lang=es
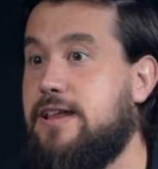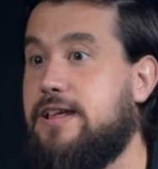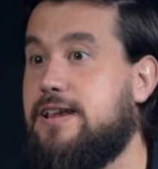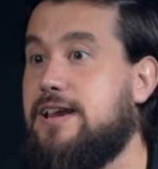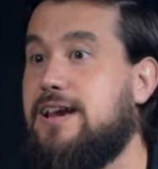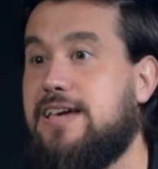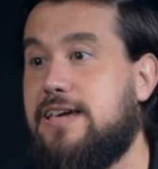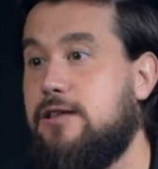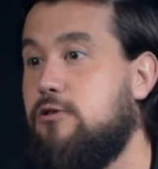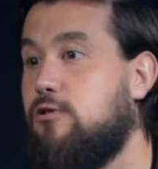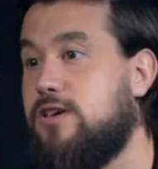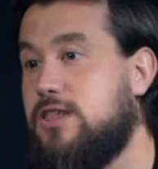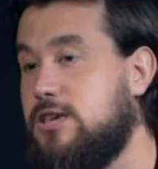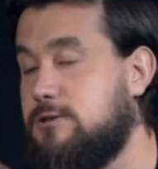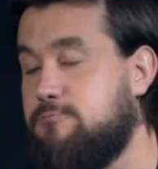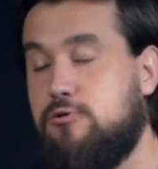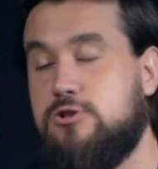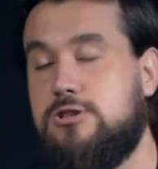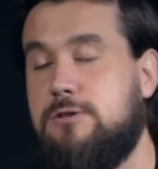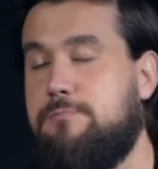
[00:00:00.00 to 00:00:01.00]
de narrar. Creo que
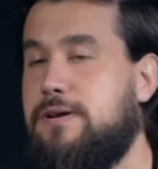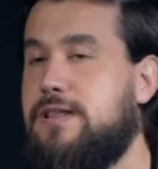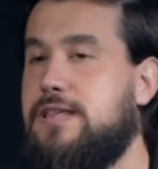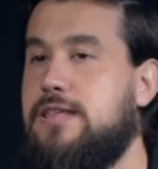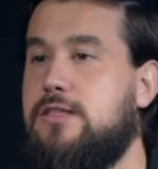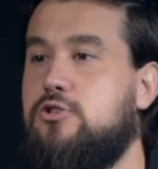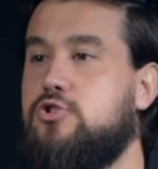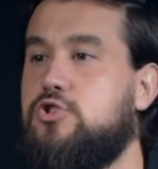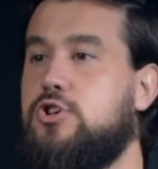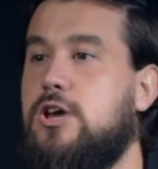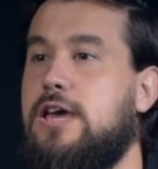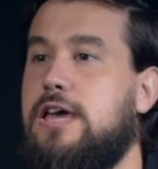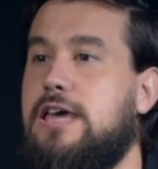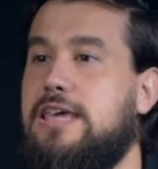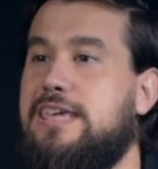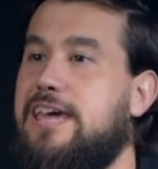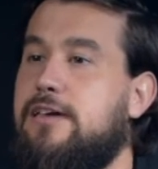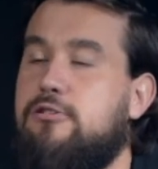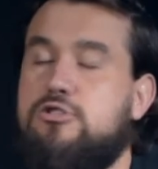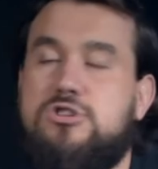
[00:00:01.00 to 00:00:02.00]
después de Perdidos
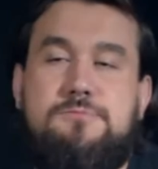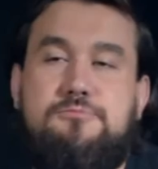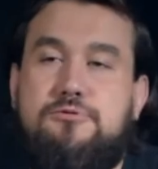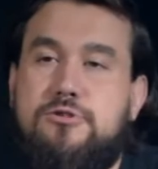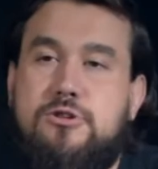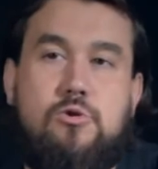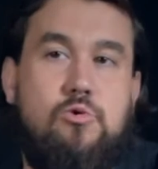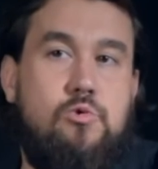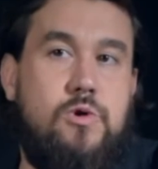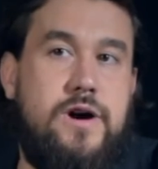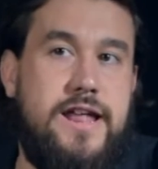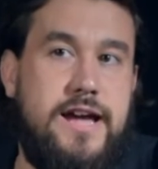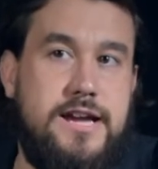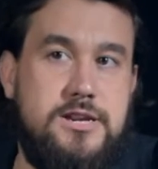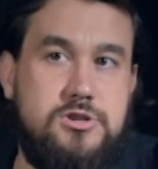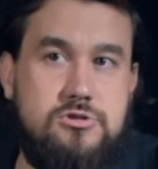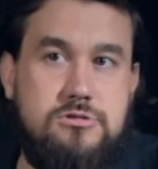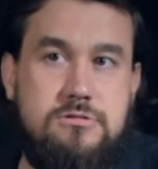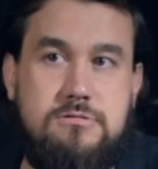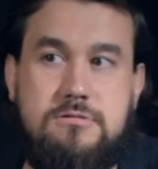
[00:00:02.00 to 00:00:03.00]
ya no se puede jugar a
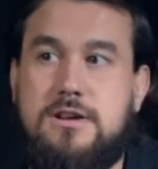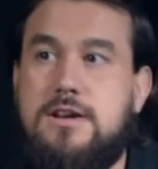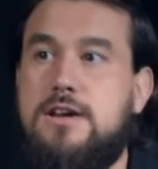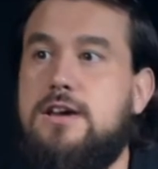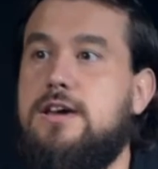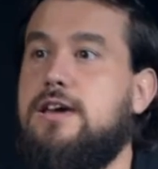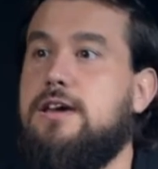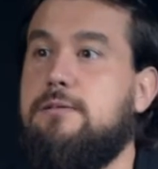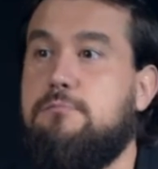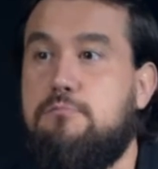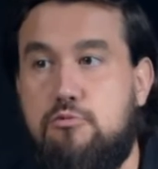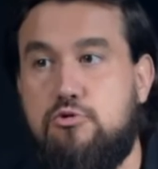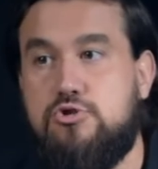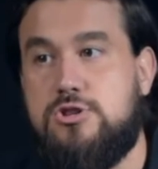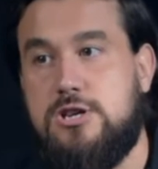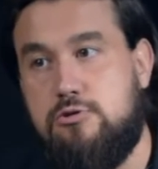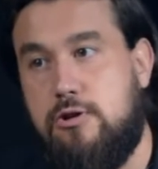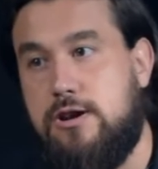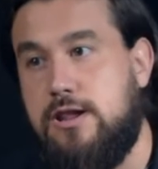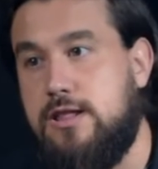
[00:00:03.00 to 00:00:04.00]
eso.
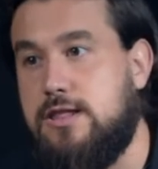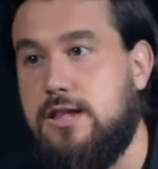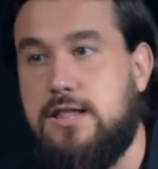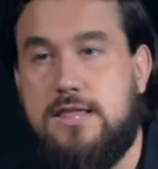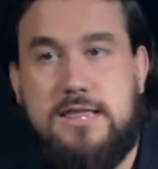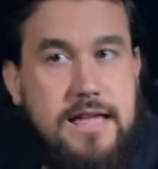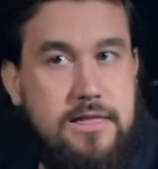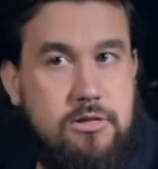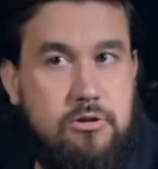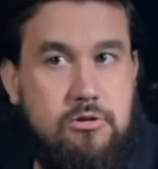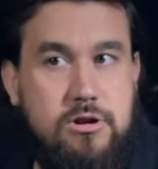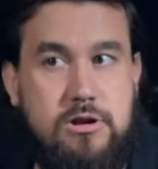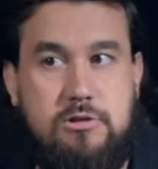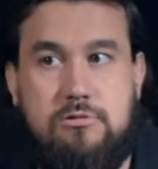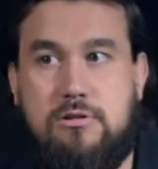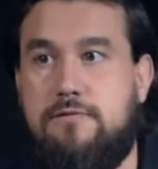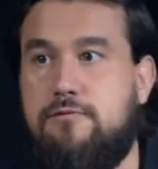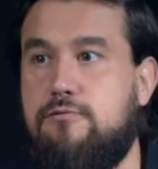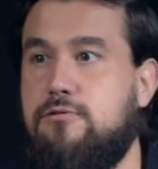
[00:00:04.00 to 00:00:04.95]
Muchas lo han intentado y no ha